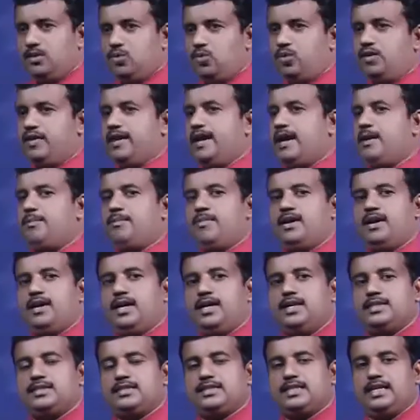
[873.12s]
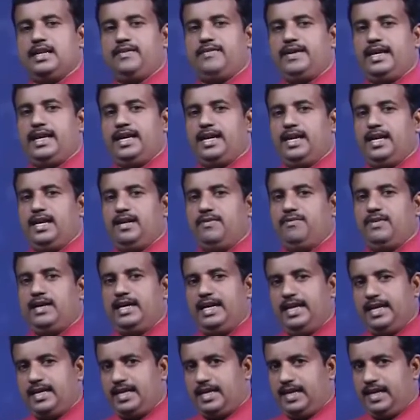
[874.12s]
உங்களுடைய அம்மா சில வேளைகளில்
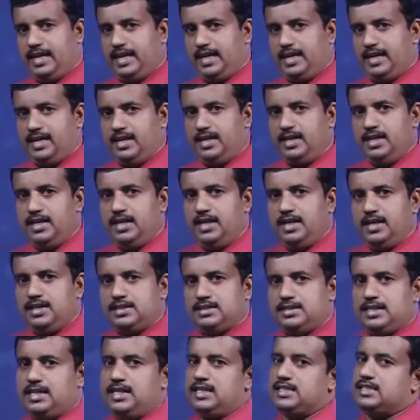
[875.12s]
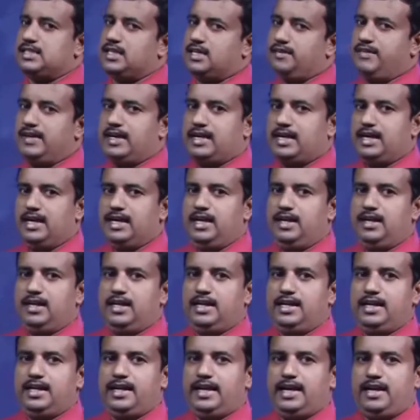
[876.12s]
வேலைக்கு சிறுவர்கள்
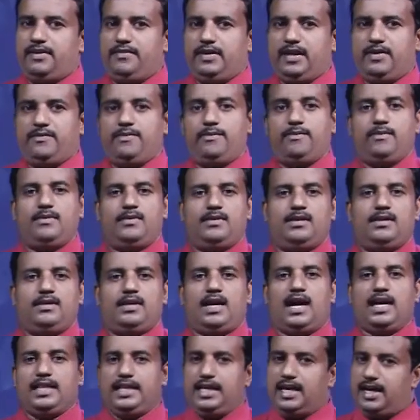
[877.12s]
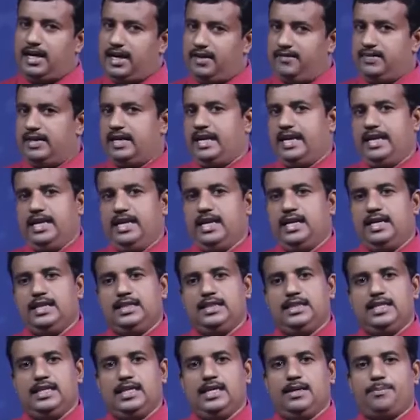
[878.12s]
எனவே அதிகாலை வேளையில்
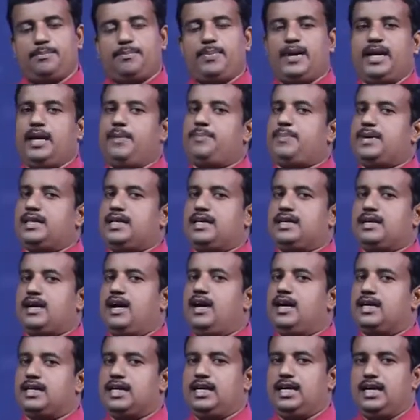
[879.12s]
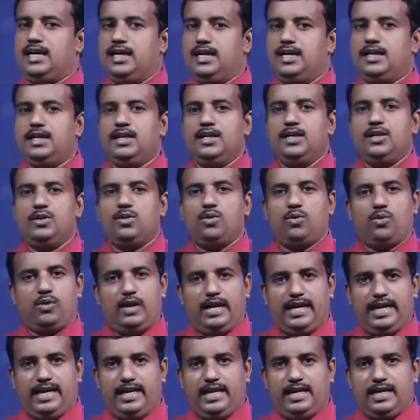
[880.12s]
எழுந்து படிப்பதற்காக
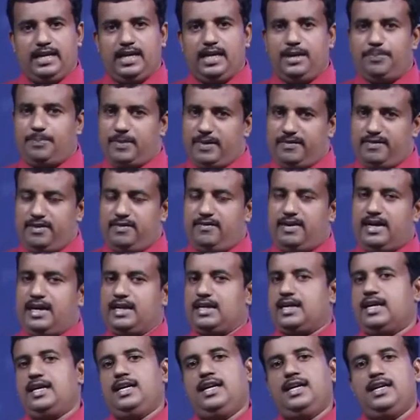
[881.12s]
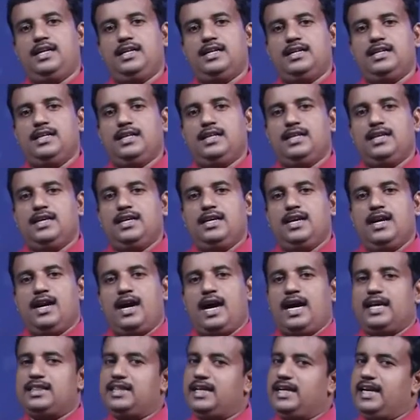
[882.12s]
உங்களை எழுப்பி விடுவார்கள்
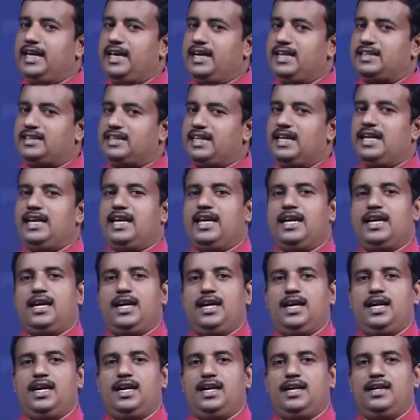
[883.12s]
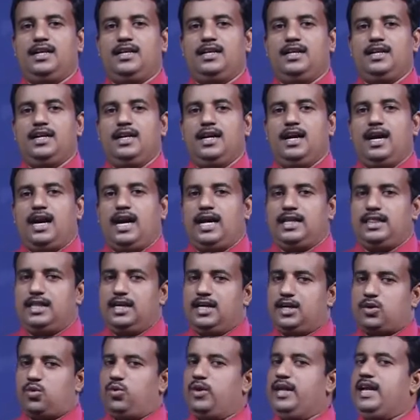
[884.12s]
அந்த நேரத்தில் நீங்கள் அந்த
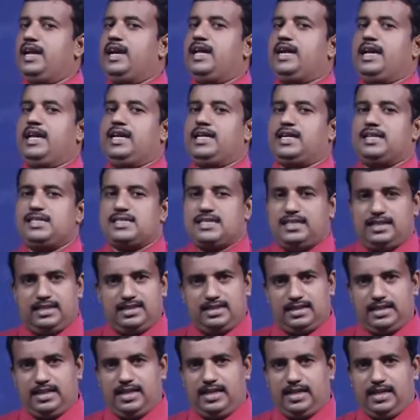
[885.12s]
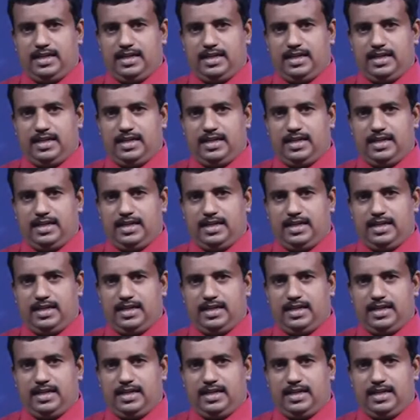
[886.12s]
குளியலறைக்குள் சென்று